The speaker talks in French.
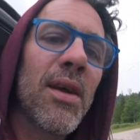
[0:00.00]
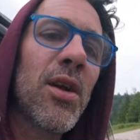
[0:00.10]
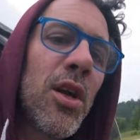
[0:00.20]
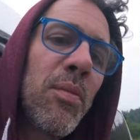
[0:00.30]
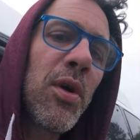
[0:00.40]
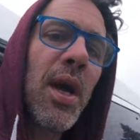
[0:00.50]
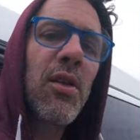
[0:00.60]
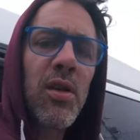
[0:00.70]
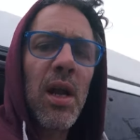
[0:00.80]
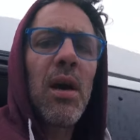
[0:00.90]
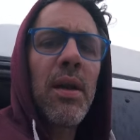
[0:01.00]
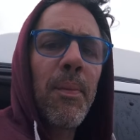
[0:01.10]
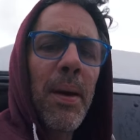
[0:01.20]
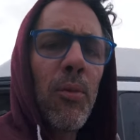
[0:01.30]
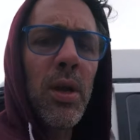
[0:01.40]
Je sais pas, il rend du colère
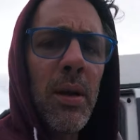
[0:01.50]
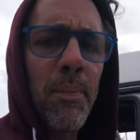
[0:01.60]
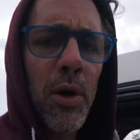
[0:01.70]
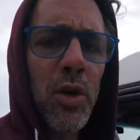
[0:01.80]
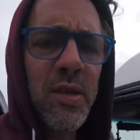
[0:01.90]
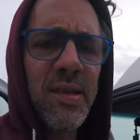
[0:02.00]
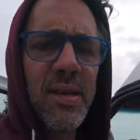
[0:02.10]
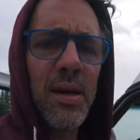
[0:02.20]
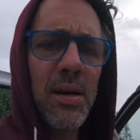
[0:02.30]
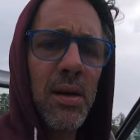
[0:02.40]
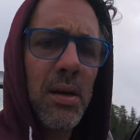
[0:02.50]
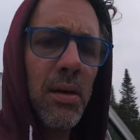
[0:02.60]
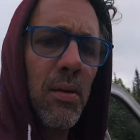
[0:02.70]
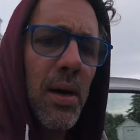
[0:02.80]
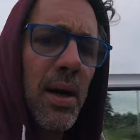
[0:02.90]
D'après moi, il est proche 6 heures.
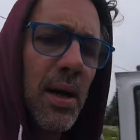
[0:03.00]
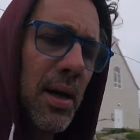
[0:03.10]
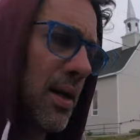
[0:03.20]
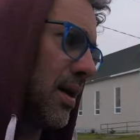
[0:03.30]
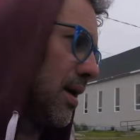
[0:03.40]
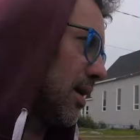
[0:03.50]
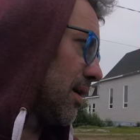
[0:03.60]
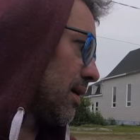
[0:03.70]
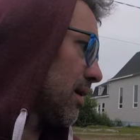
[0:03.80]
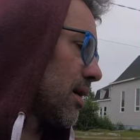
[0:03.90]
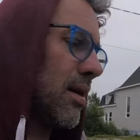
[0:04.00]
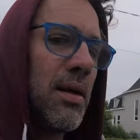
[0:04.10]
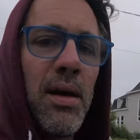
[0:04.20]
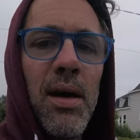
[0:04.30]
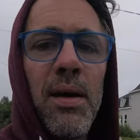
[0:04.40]
Ouais.
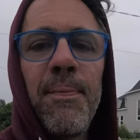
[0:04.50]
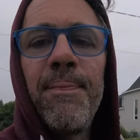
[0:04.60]
Ah.